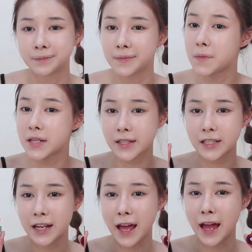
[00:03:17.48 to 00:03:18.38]
มันไม่ใช่
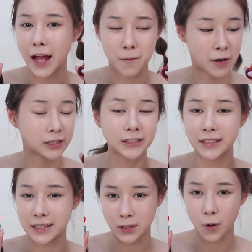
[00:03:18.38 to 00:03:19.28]
สีแดงมันคือ
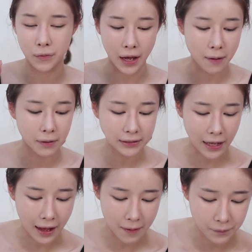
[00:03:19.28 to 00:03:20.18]
สีส้มนะคะเบอร์
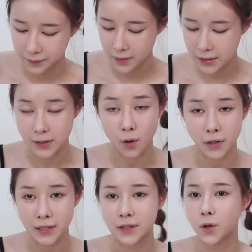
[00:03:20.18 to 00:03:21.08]
3สีส้ม
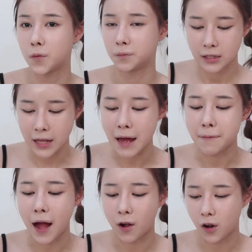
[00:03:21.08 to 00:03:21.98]
ก็สีส้มทา
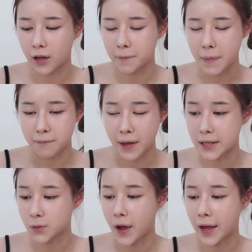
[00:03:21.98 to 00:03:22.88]
ปากก่อนเลยเป็นเบ
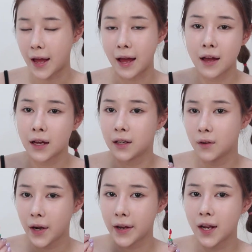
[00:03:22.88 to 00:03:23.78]
สไว้ค่ะคือ
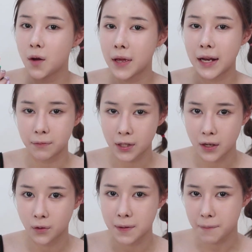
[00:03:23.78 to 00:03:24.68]
เวลาที่เรามีลิปทิน
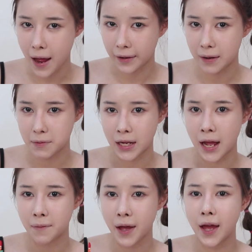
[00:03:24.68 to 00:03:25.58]
อยู่ที่ปากเนี่ยมันจะ
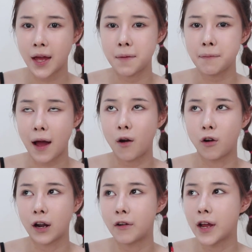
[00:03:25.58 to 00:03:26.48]
ทำให้ปากขอ
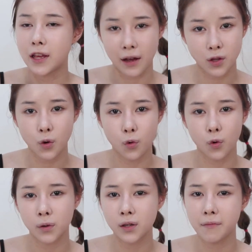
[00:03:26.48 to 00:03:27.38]
งเราเนี่ยยังอยู่
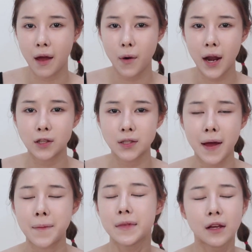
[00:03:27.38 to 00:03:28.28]
ถึงแม้ว่าเราจะ
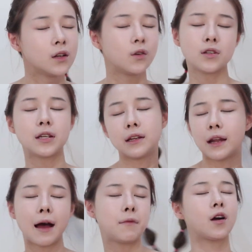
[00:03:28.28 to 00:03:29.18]
แบบโดนฉีด
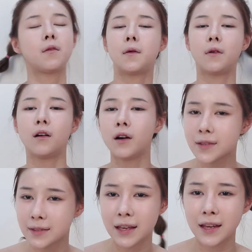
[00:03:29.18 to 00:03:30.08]
น้ำแล้วก็แบบโอ้ย
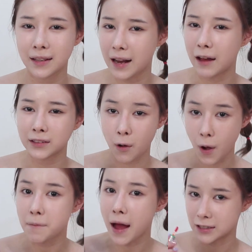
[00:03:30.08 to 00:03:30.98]
ซีดแล้วแต่
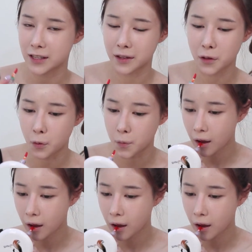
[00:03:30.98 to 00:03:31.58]
ว่าปากยังอยู่